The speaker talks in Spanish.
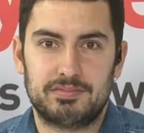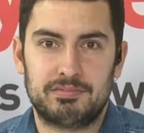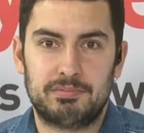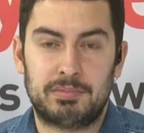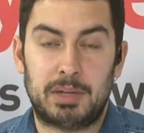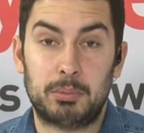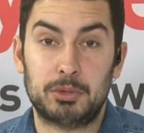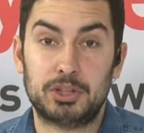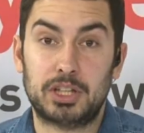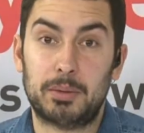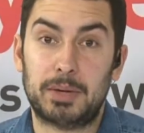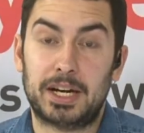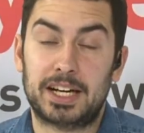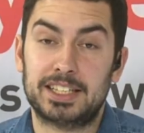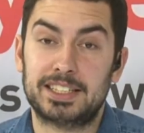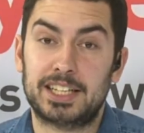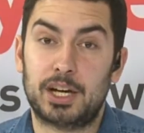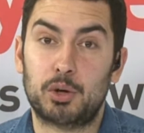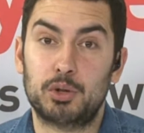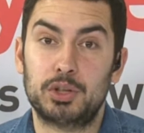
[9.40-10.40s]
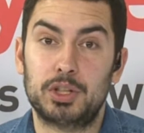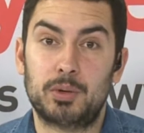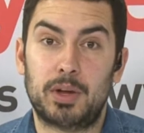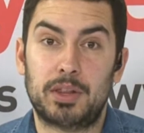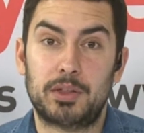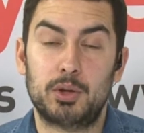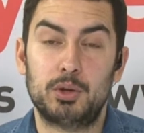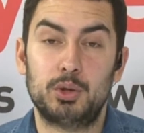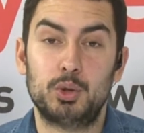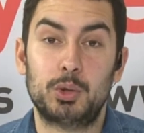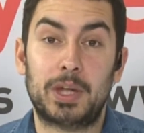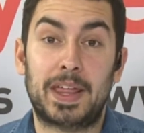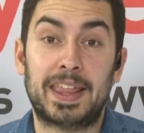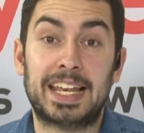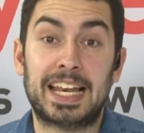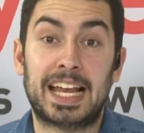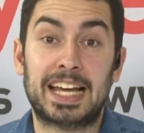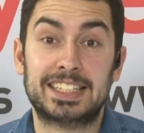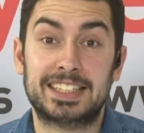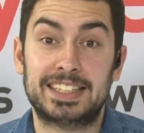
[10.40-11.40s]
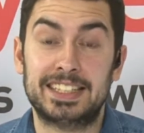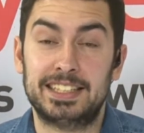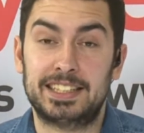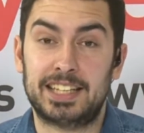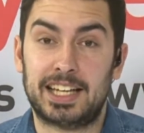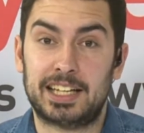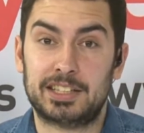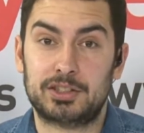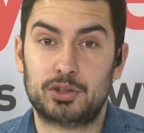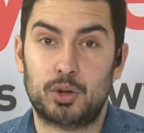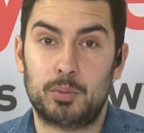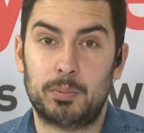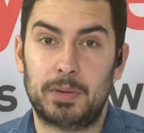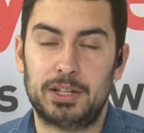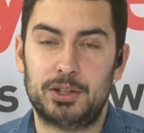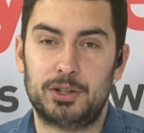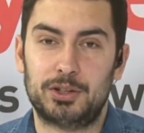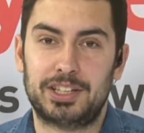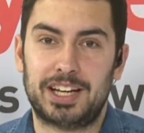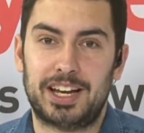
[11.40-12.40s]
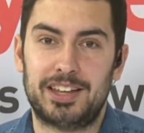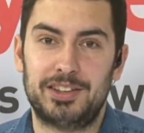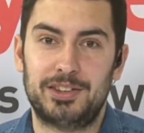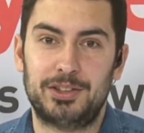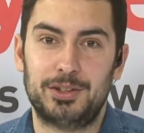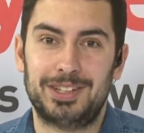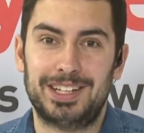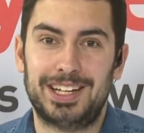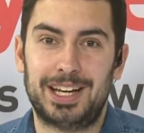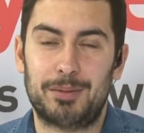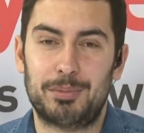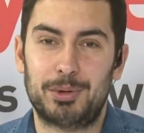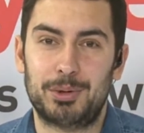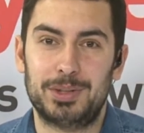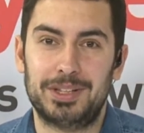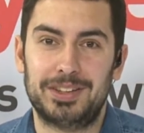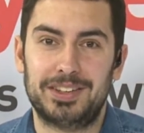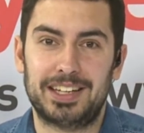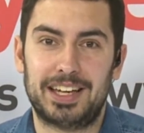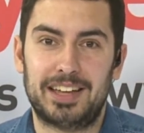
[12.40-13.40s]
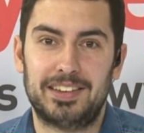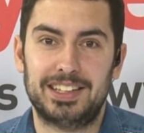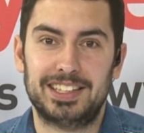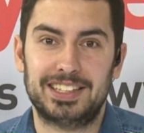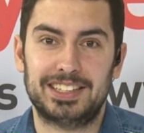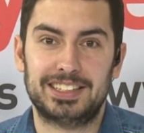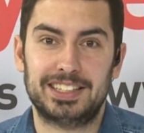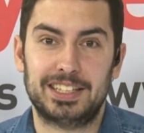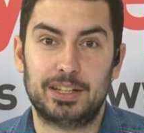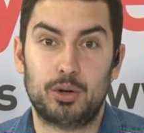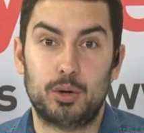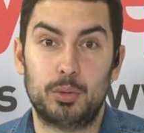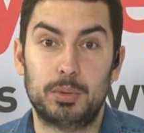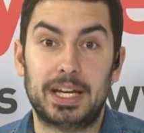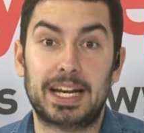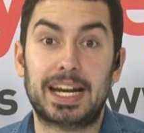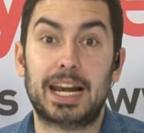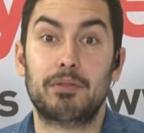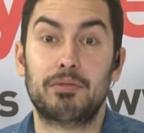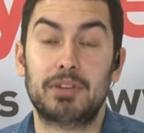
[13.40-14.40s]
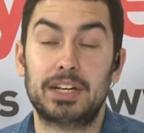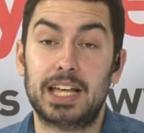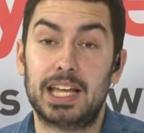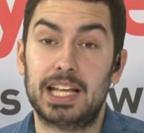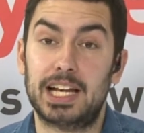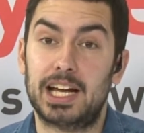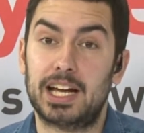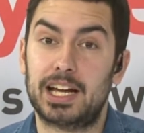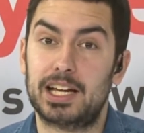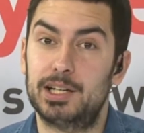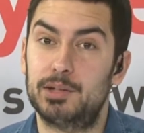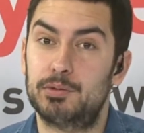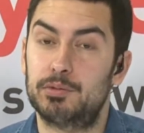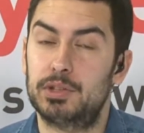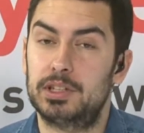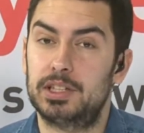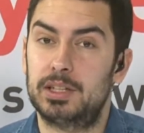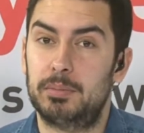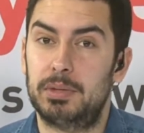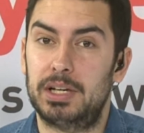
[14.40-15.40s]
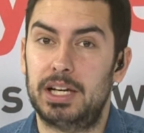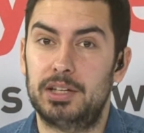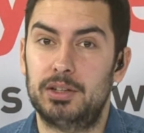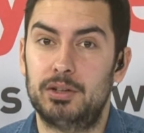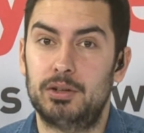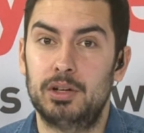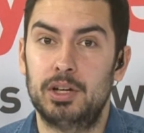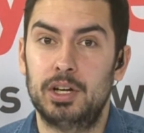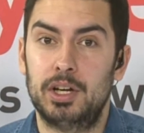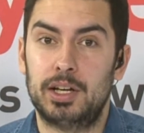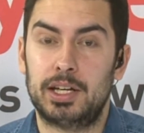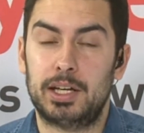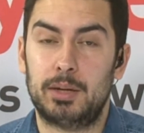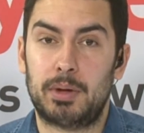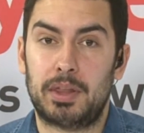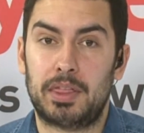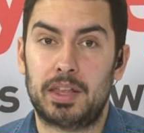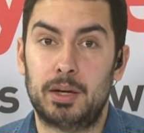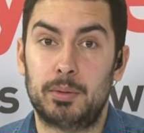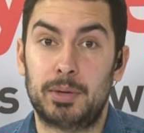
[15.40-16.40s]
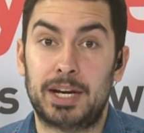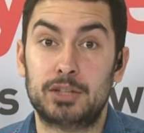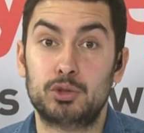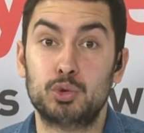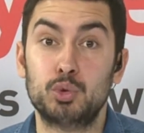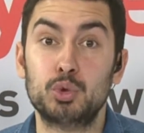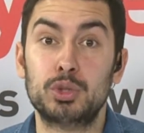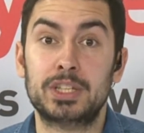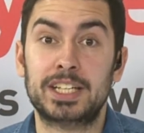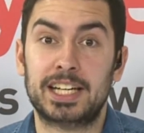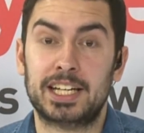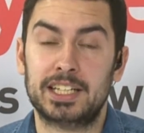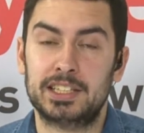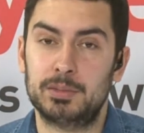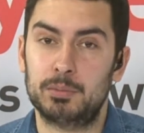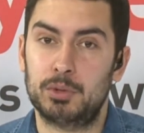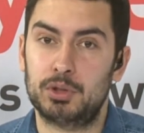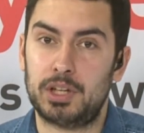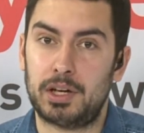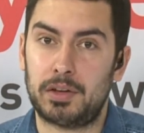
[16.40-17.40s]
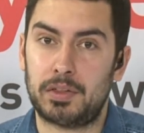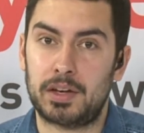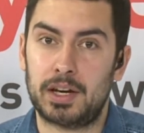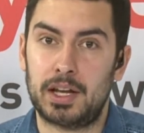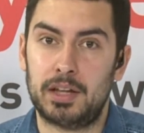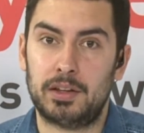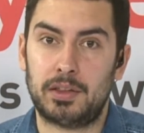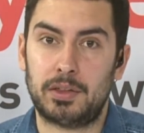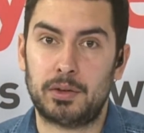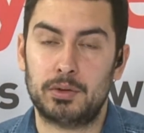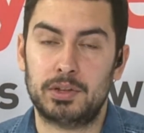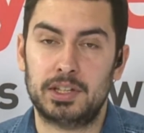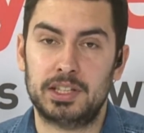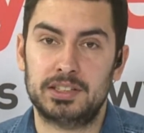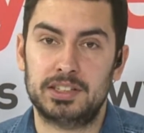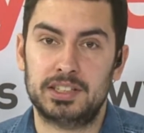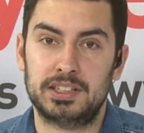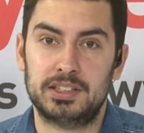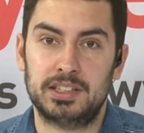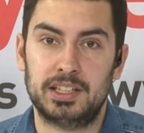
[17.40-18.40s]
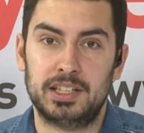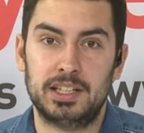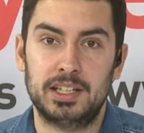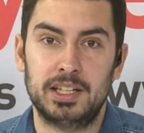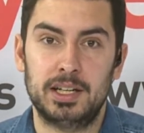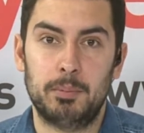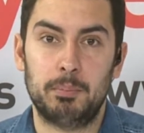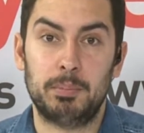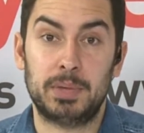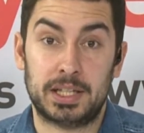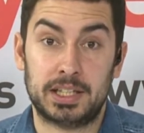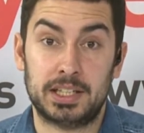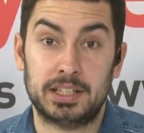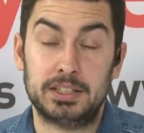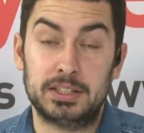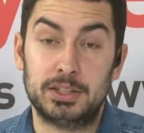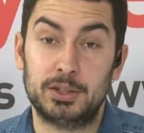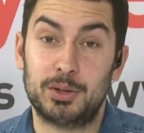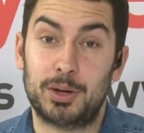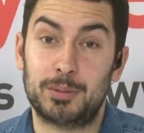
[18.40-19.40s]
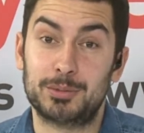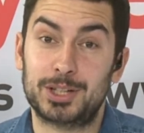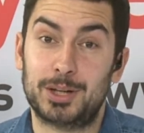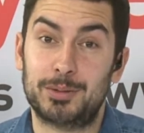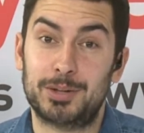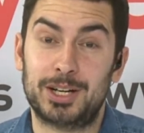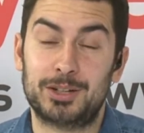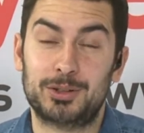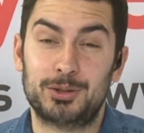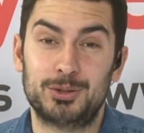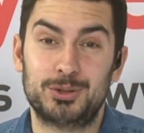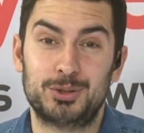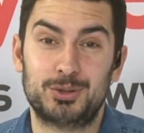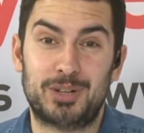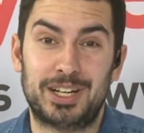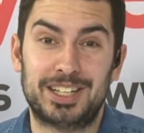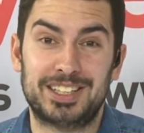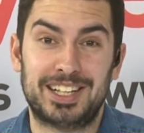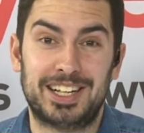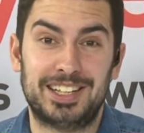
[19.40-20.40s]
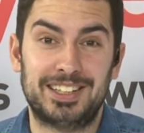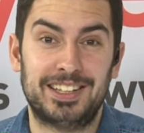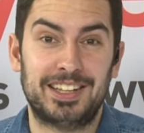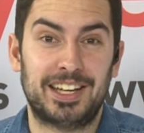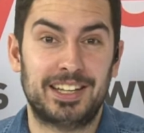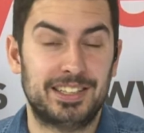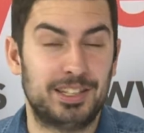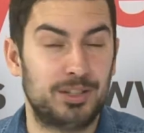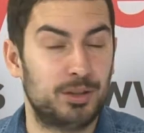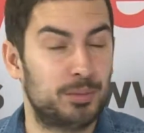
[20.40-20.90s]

Vamos a hablarles a continuación de una de las citas con mayor tradición en la provincia de Segovia, la Feria del Ángel en Fuente Pelayo, que va a celebrar su 33 edición desde este viernes y hoy vamos a hablar con su alcalde Daniel